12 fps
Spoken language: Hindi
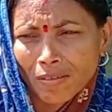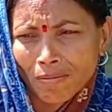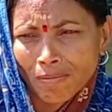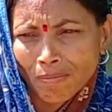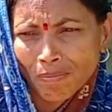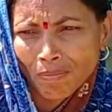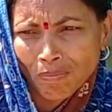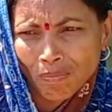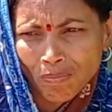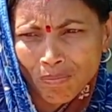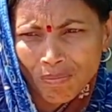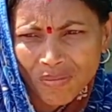तो कितना कमा
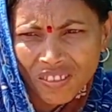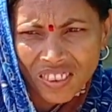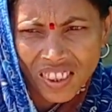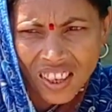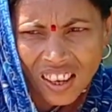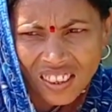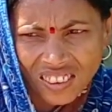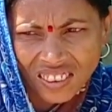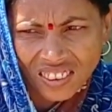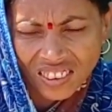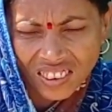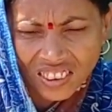लेते हो एक दिन में आप
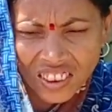इसमें